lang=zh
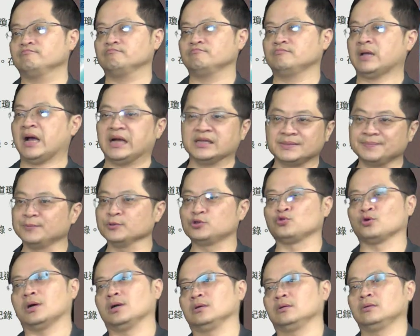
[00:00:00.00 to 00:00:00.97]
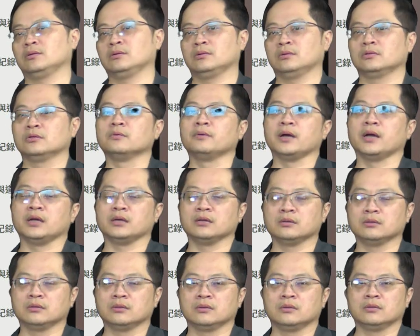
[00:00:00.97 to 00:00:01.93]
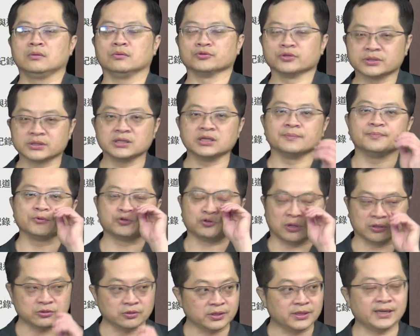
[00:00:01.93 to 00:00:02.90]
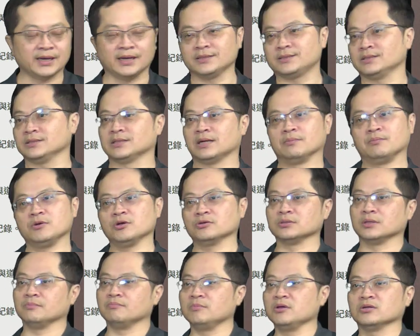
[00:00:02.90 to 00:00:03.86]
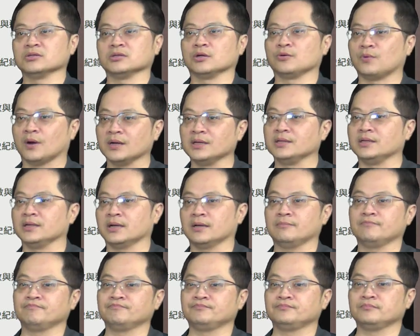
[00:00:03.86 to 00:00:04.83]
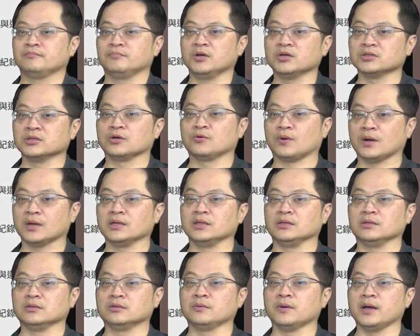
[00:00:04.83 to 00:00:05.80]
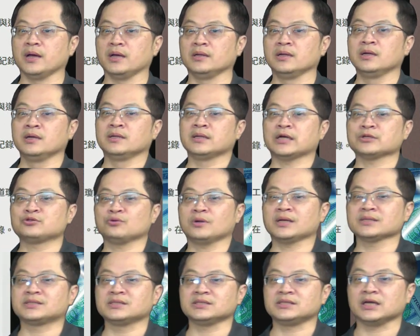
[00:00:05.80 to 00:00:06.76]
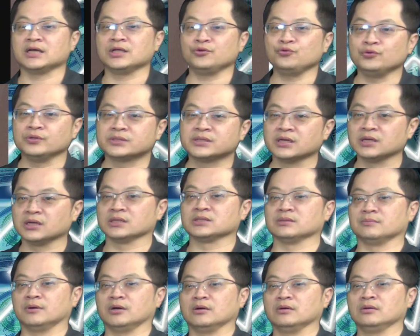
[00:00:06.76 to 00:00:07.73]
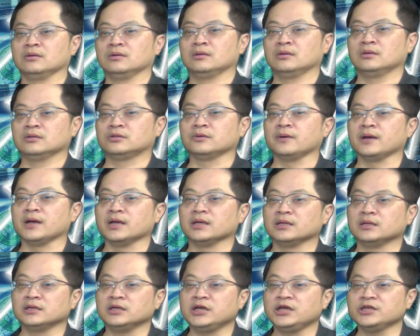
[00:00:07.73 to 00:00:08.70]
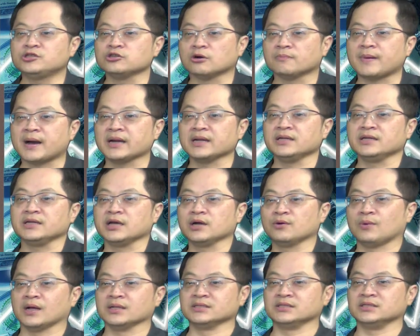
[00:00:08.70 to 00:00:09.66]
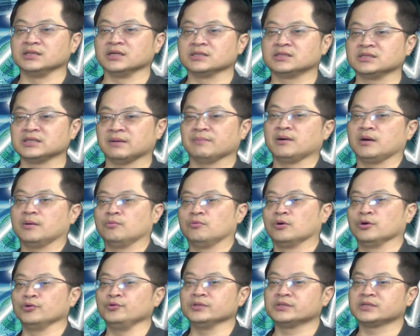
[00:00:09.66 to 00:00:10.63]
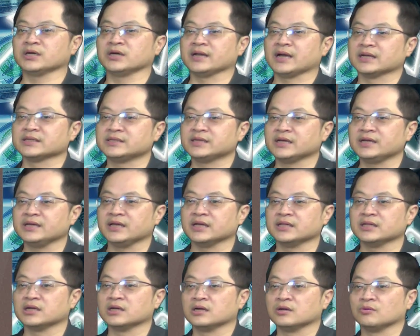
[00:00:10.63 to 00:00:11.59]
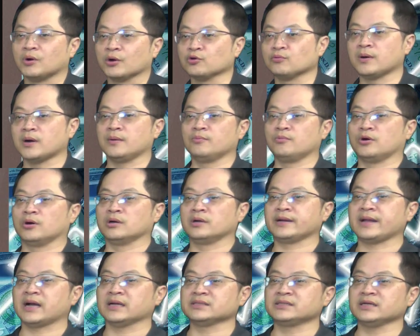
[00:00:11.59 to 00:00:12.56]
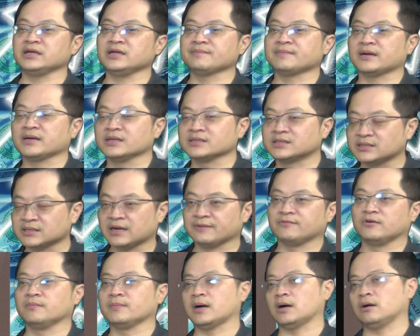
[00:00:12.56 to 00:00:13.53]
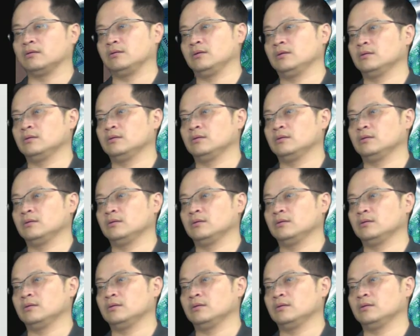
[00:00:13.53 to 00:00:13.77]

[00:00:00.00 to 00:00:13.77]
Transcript: 还是不爽，对不对？我说真的，不爽就离开市场，没有人没有人管你啊，没有人管你，对不对？他说他之前预测了什么，对不对？一九八零年晚期的资产泡沫，预测两千年的网络泡沫，两千零八年次贷风暴，